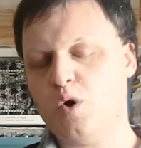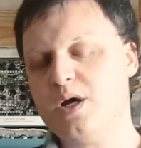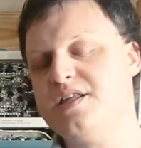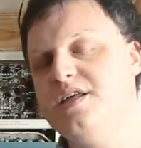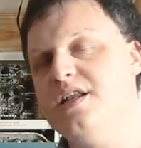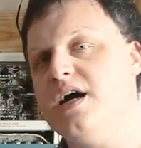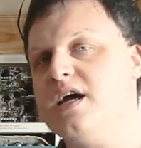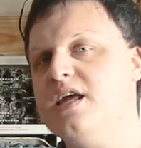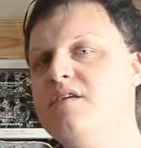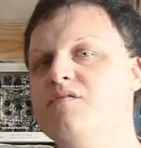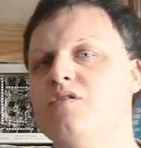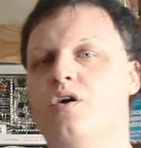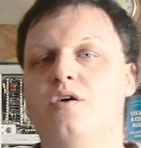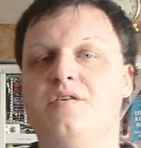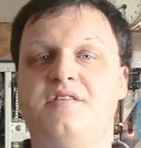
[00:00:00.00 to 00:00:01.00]
Quoi qu'il
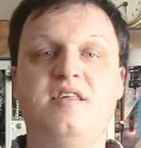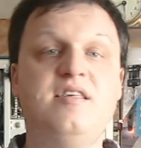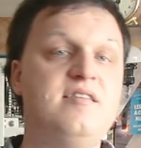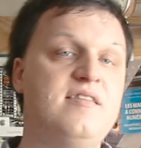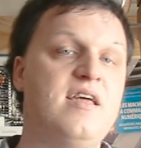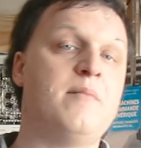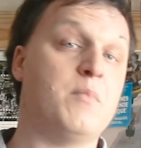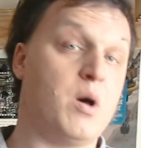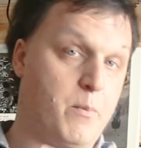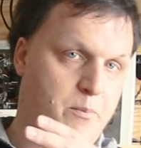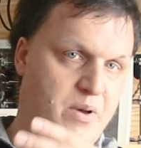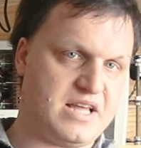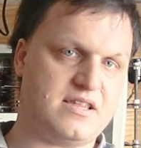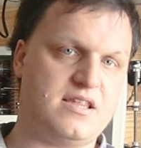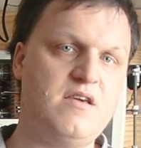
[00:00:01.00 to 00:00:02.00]
arrive, un système
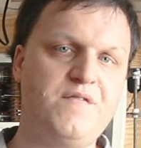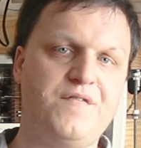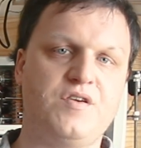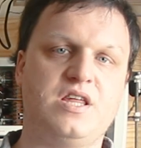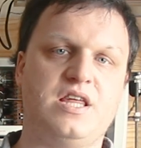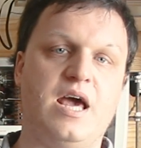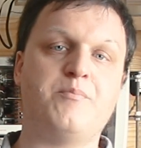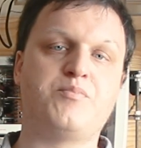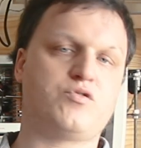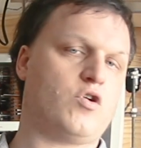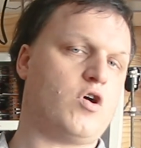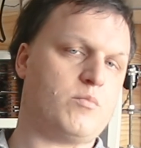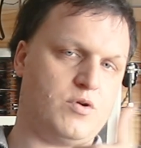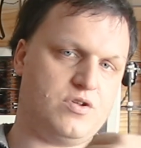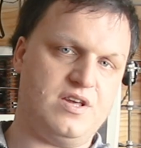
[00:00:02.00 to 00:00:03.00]
passif qui
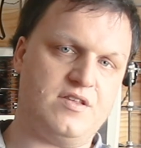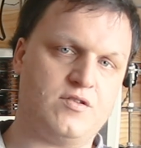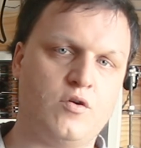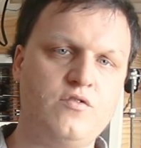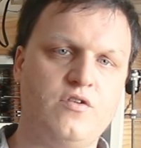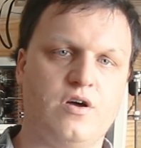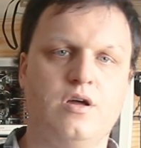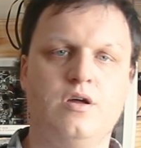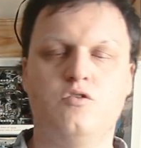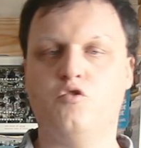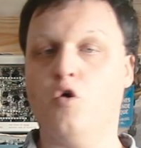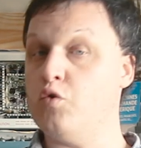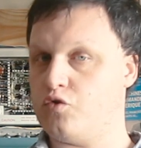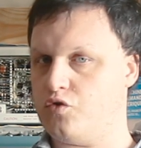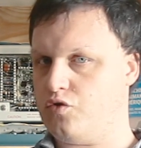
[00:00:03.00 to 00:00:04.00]
absorbe des ondes,
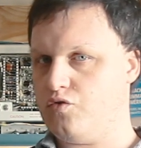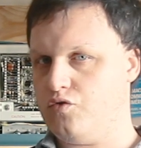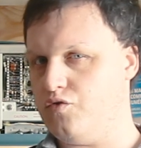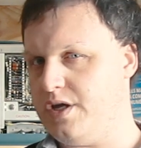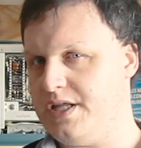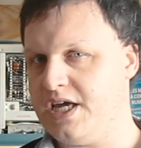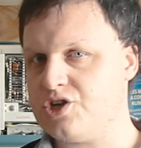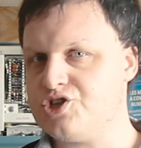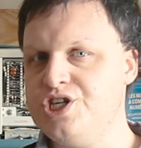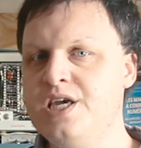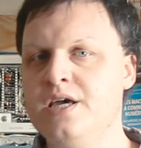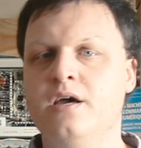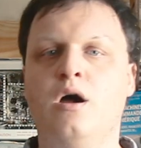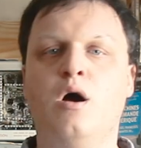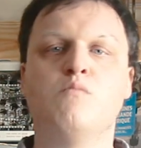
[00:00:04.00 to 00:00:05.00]
donc de
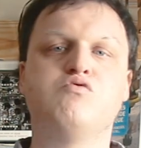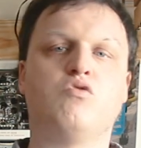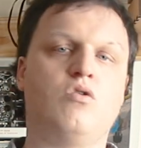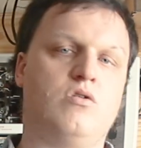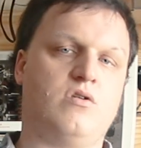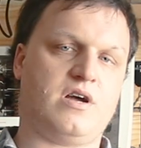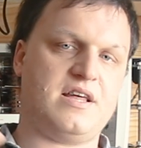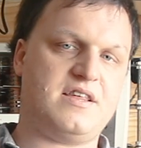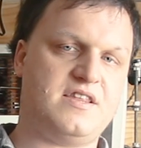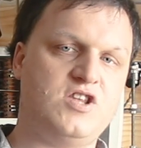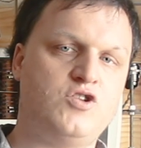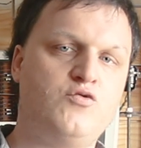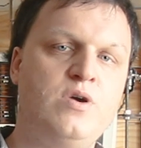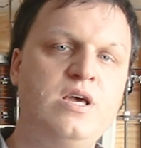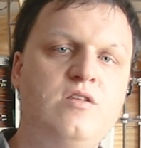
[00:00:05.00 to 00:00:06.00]
l'énergie, pour
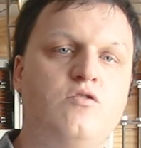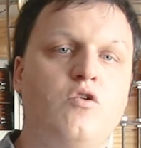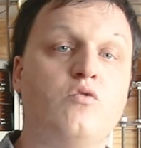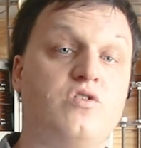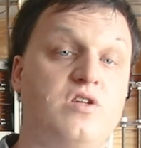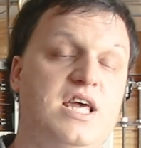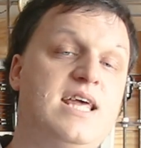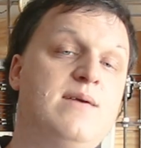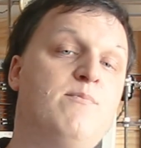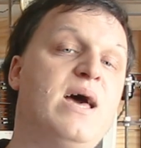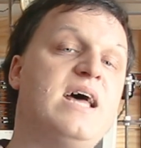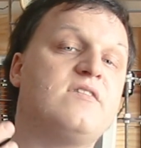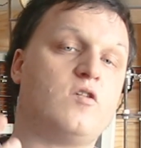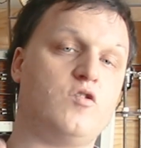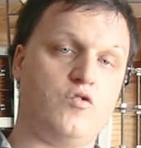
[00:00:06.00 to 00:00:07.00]
restituer, donc
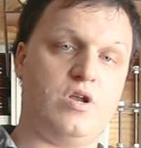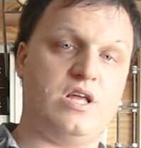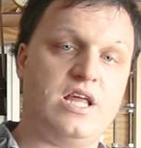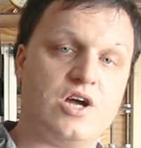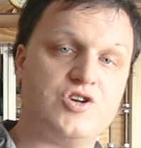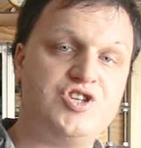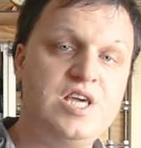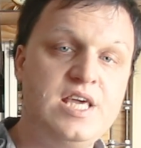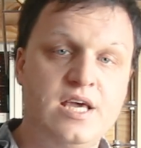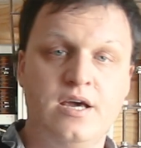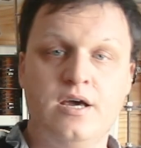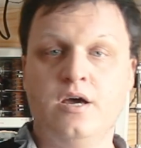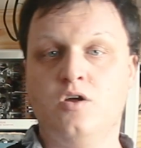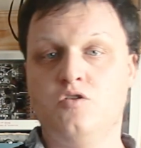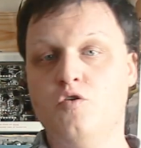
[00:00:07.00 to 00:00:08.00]
émettre de l'énergie,
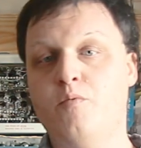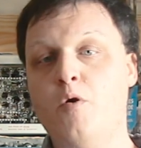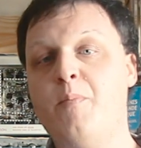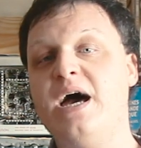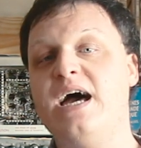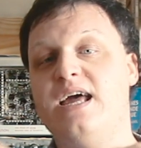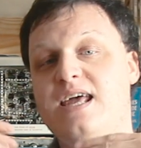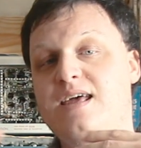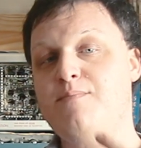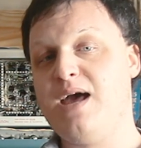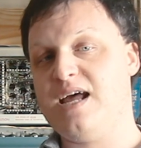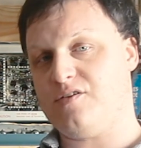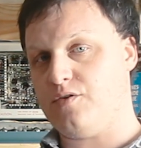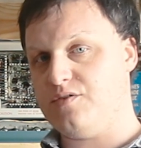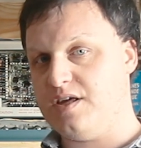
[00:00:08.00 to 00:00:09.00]
ne peut pas
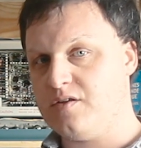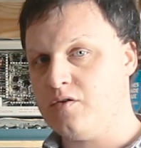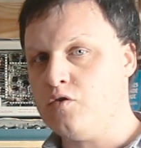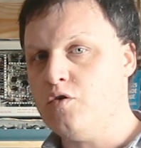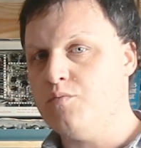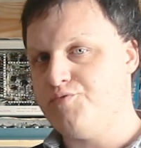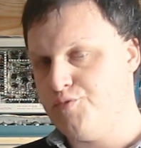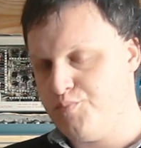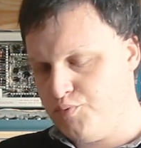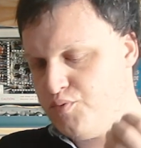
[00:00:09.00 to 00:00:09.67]
émettre des ondes plus